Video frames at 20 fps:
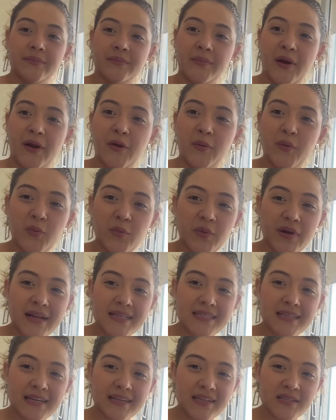Bueno, muy
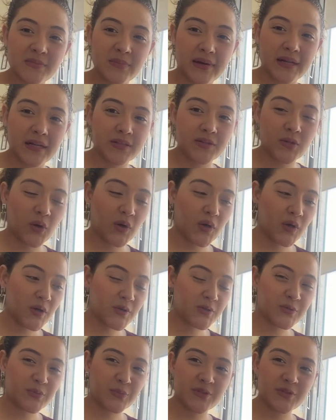buenas tardes para todos.